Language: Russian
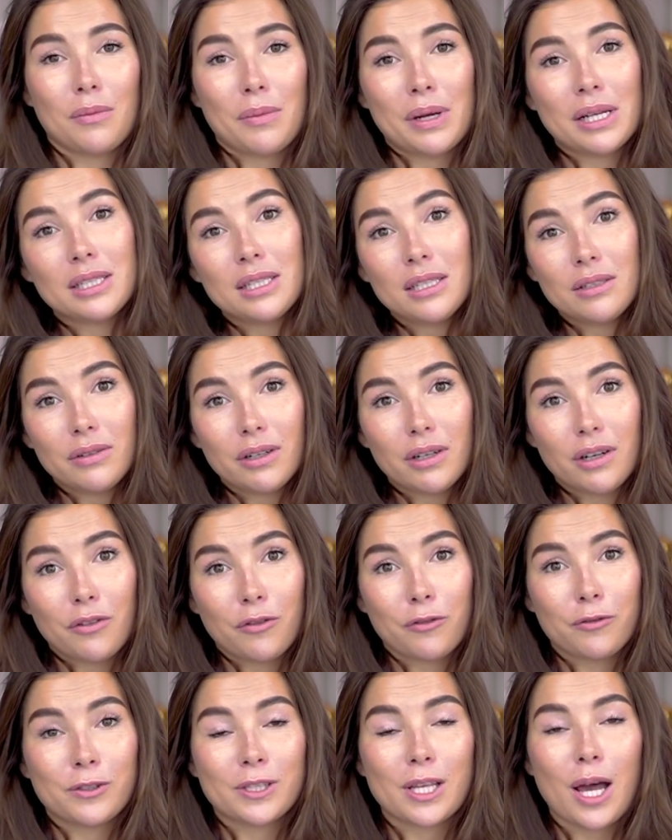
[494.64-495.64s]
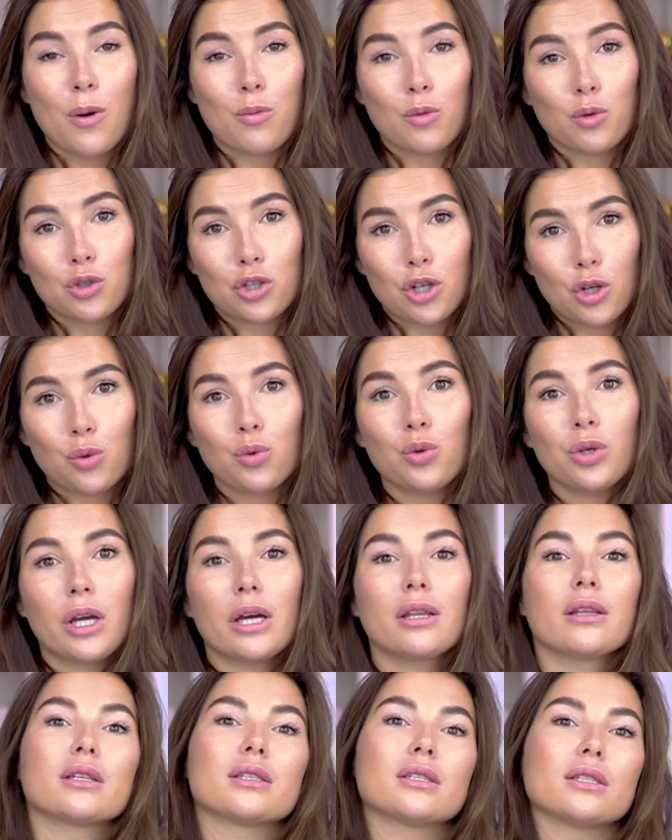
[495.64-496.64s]
на Мальдивах в самую жару
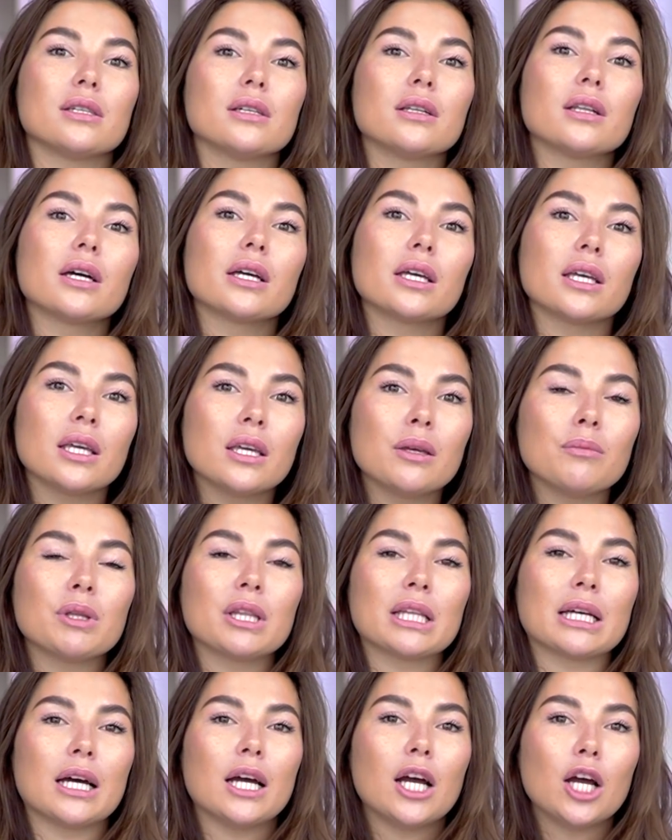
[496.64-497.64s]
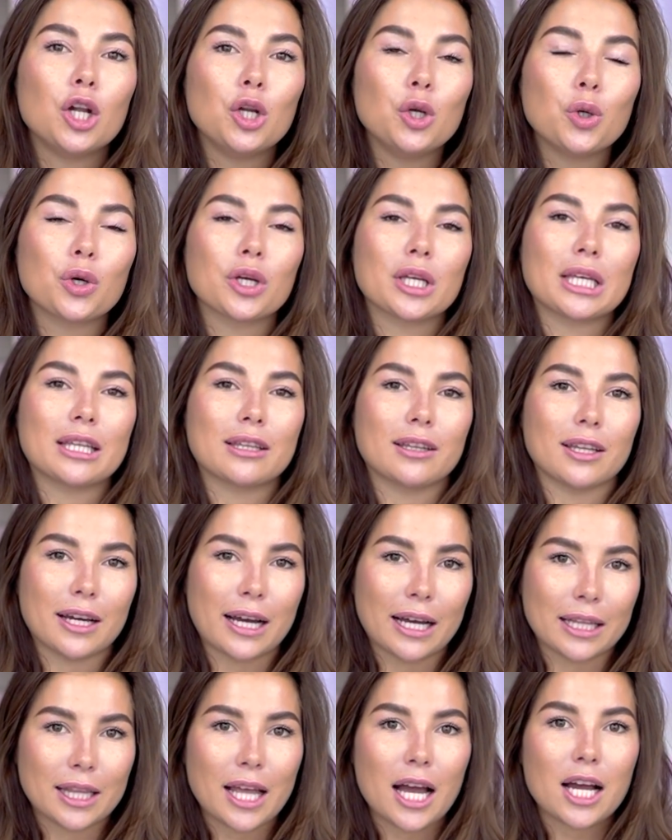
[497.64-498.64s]
я носила именно легкий
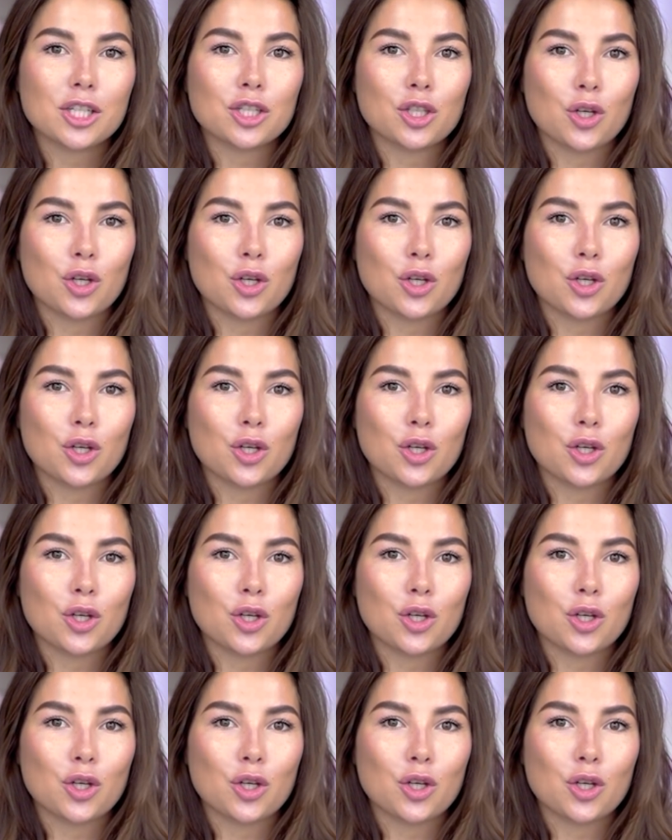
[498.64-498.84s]
трикотаж,